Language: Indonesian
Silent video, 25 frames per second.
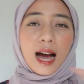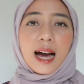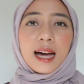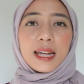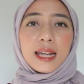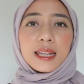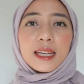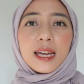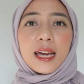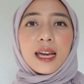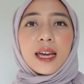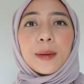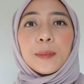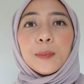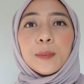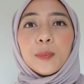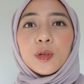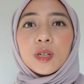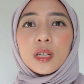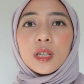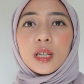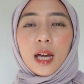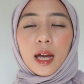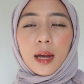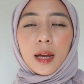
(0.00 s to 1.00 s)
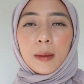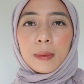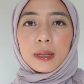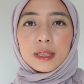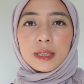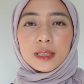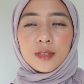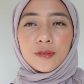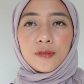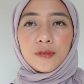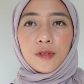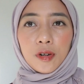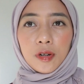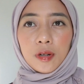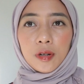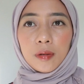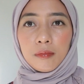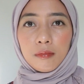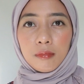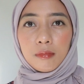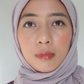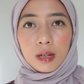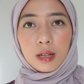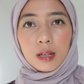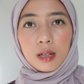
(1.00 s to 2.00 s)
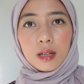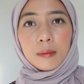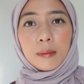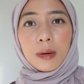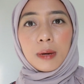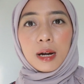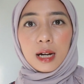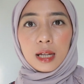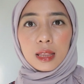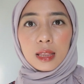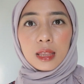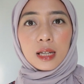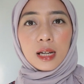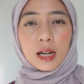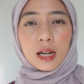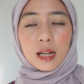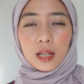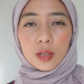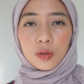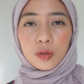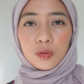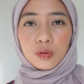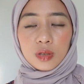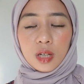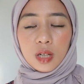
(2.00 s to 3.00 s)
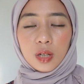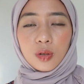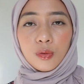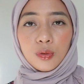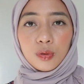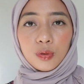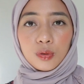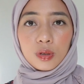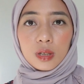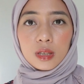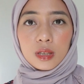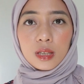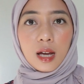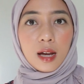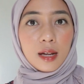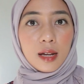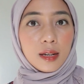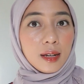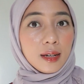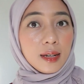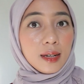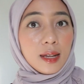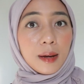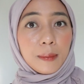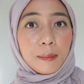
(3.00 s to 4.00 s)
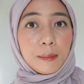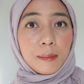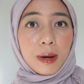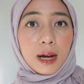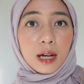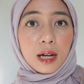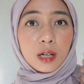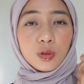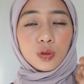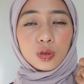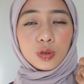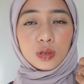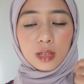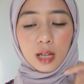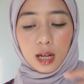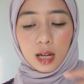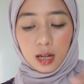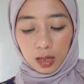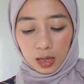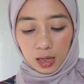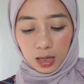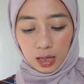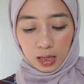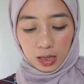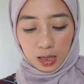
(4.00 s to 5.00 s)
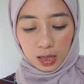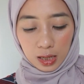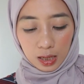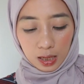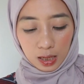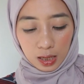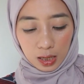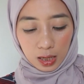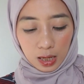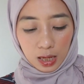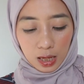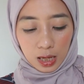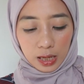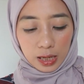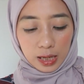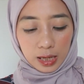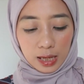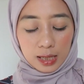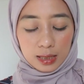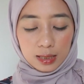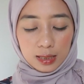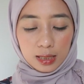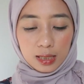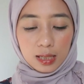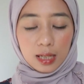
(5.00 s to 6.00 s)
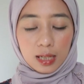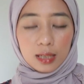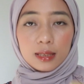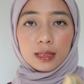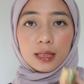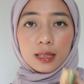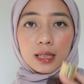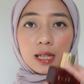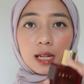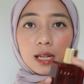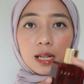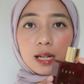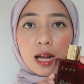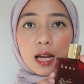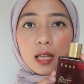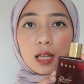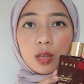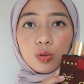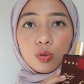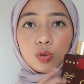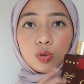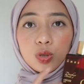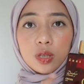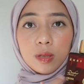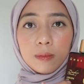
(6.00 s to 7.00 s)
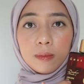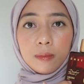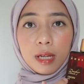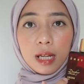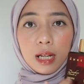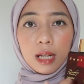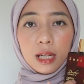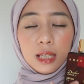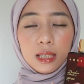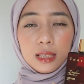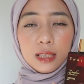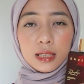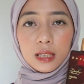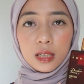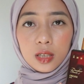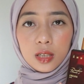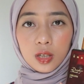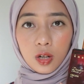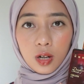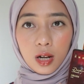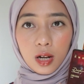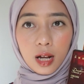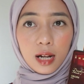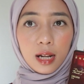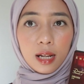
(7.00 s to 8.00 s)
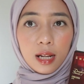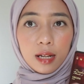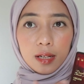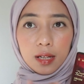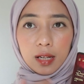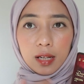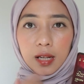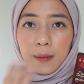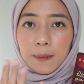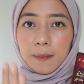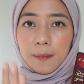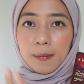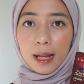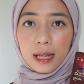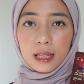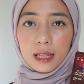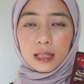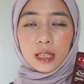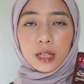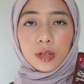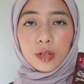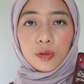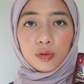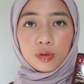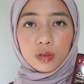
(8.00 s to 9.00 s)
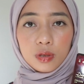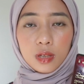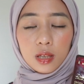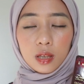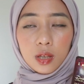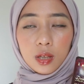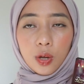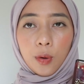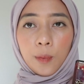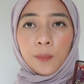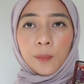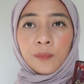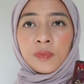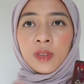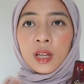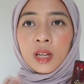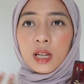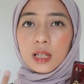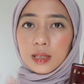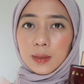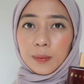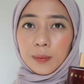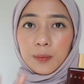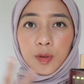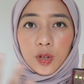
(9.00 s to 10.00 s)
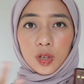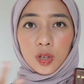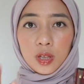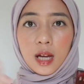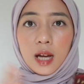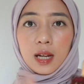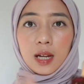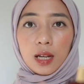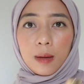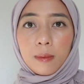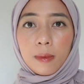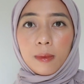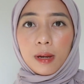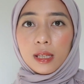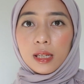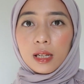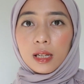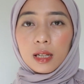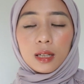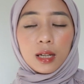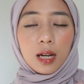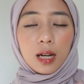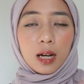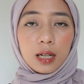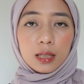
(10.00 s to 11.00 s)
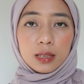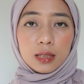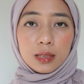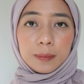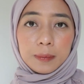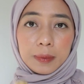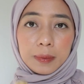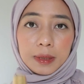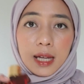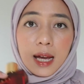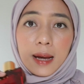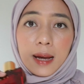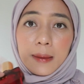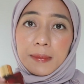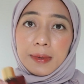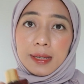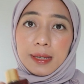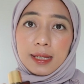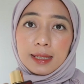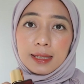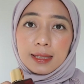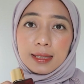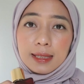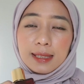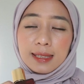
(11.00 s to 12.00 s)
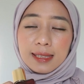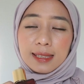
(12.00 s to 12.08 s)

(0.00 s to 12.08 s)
harganya pun kayak masih affordable banget 300an untuk ketahanan yang bagus dan ini isinya 100 ml jadi kalau kalian reapply terus atau semprotnya agak banyak nggak akan cepet habis